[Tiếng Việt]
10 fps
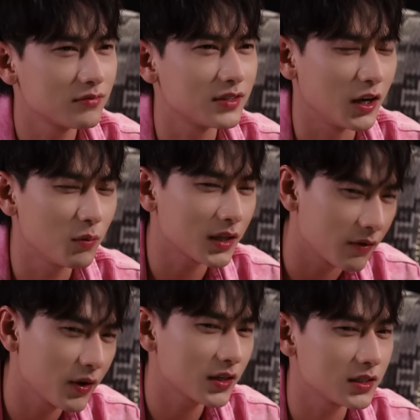thì cũng là thành
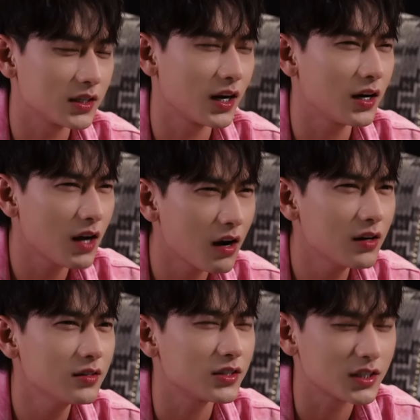viên Hành Trình Rực Rỡ đó.
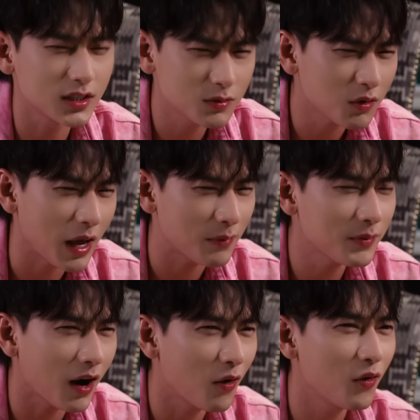Hồi xưa cũng đâu có đẹp
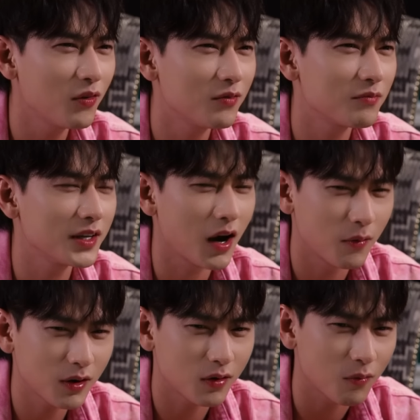đến đâu, bây giờ
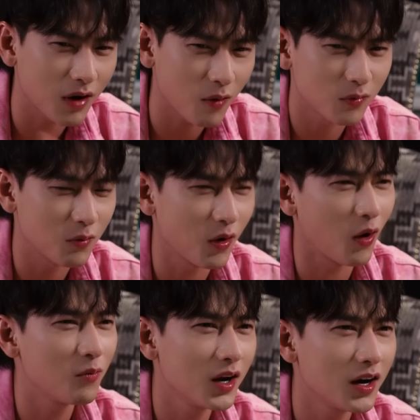bắt đầu lồng lồng lồng
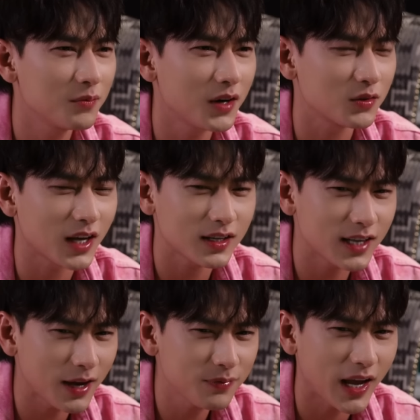lộn lên, bắt đầu chặt
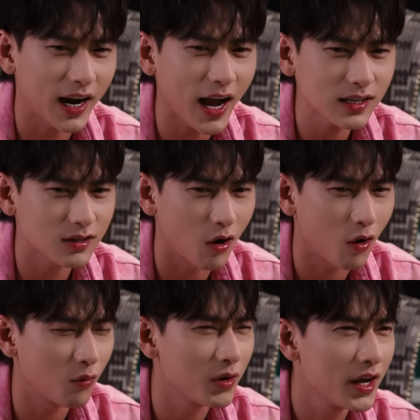chém chằng cast
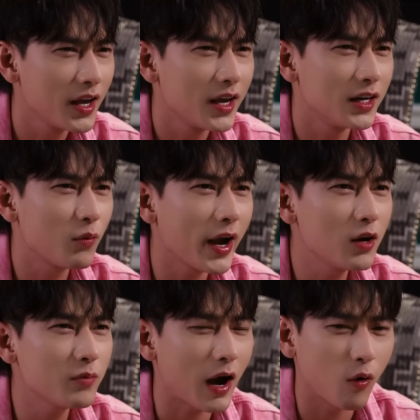đồ, đi quay
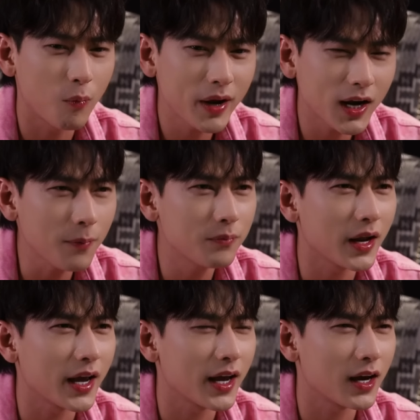lúc nào cũng make up
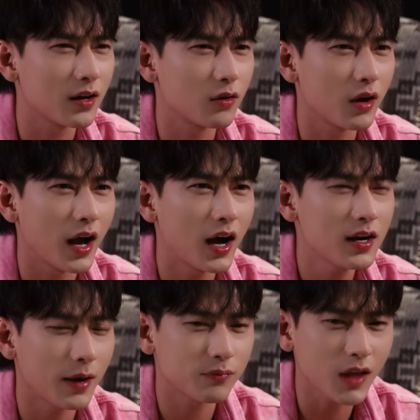nè, rồi hả
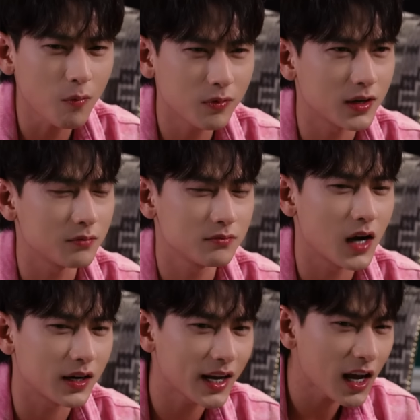làm tóc, rồi
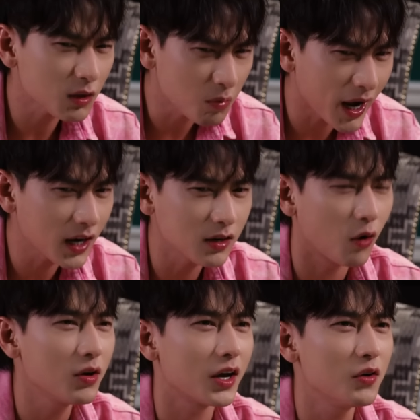gần đây cắt tóc ngắn
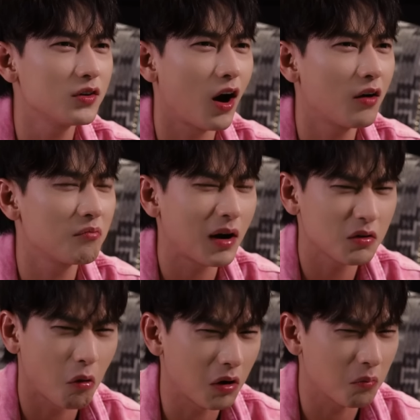đổ kiểu nọ, mặc
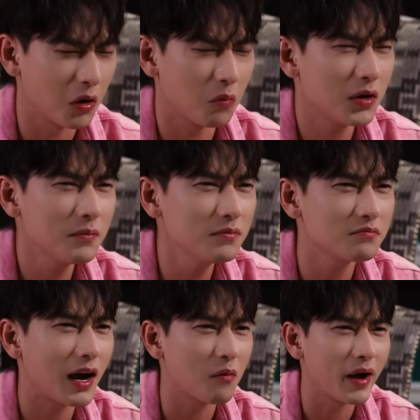đồ lồng lộn lắm,
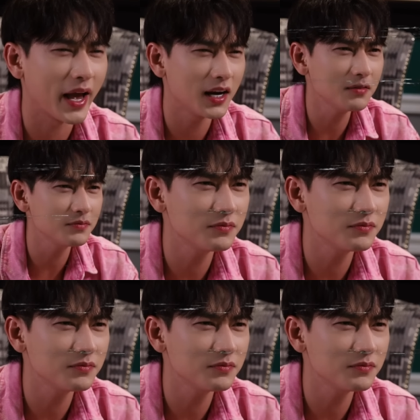màu mè lắm.